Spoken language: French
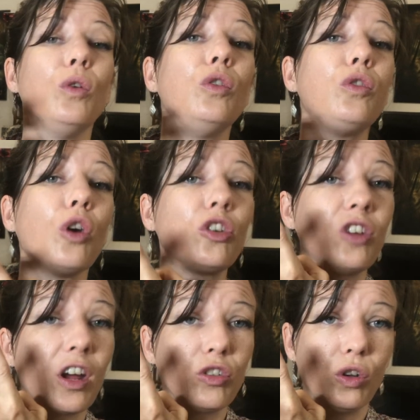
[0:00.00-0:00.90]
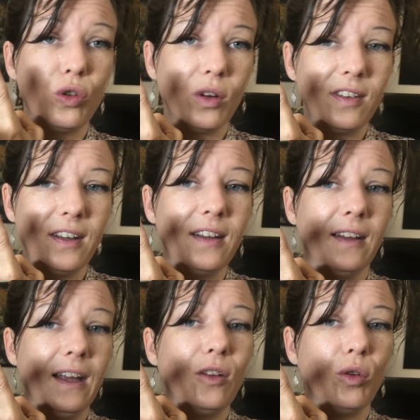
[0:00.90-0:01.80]
Une surcharge de
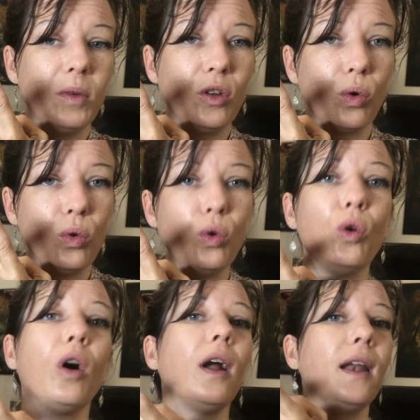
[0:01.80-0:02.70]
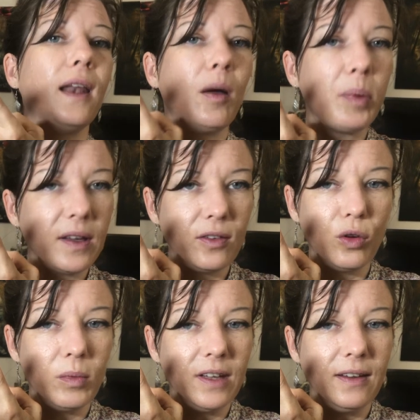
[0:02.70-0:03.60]
toxines et de métaux lourds, la prise
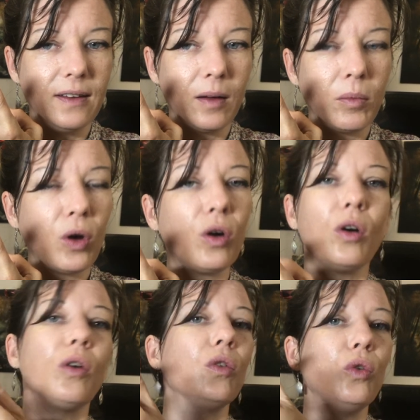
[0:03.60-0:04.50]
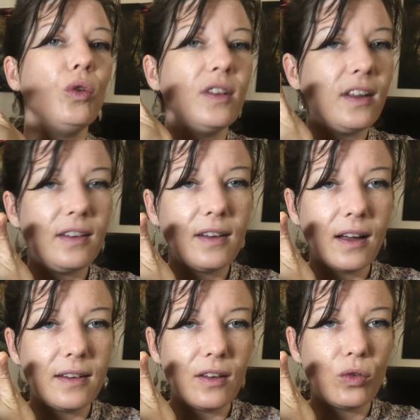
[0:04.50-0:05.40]
de médicaments, une
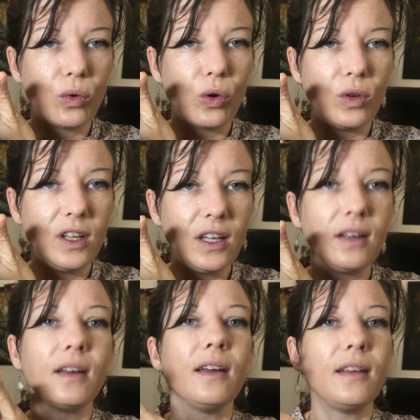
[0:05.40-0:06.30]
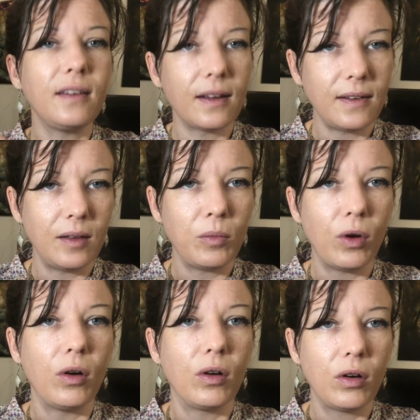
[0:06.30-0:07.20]
déshydratation chronique et
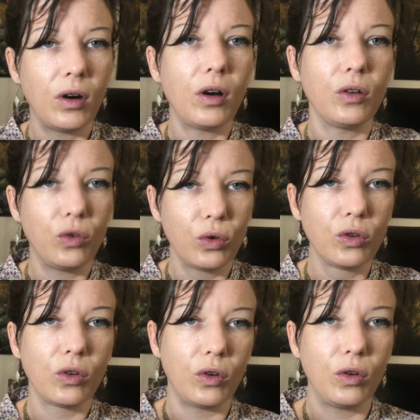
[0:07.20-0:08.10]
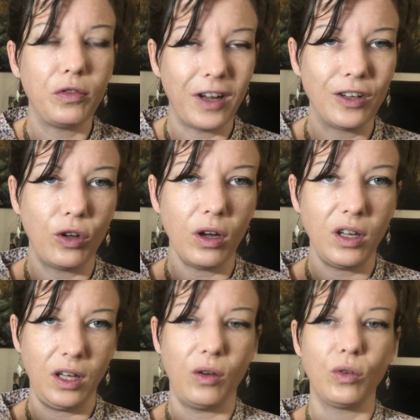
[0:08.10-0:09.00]
certainement encore d'autres
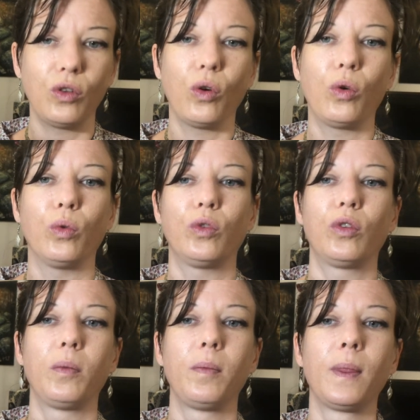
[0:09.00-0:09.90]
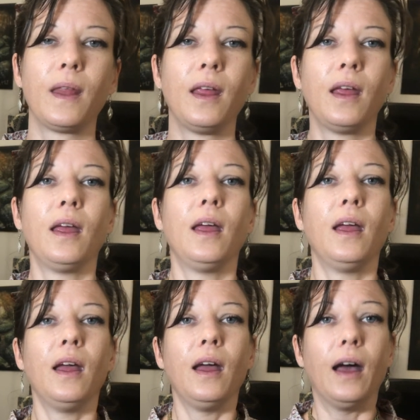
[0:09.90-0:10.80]
facteurs qui rentrent en compte.
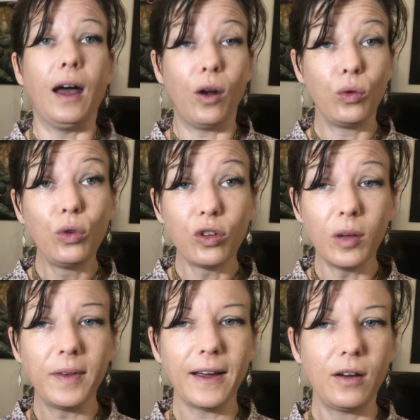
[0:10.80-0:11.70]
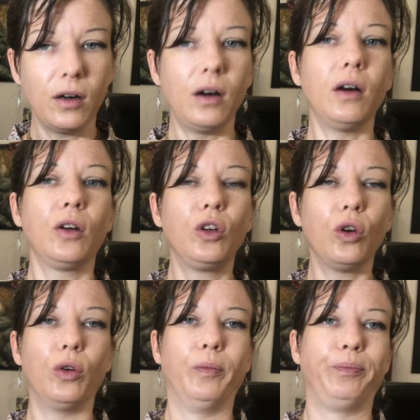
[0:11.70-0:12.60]
Alors nous sommes d'accord
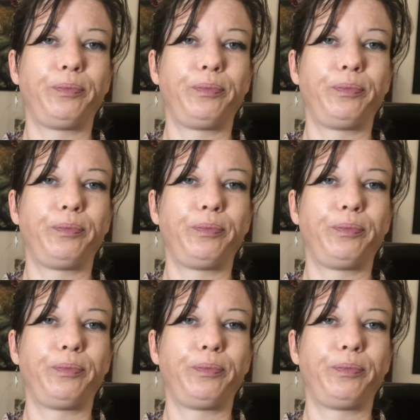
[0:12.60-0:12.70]
que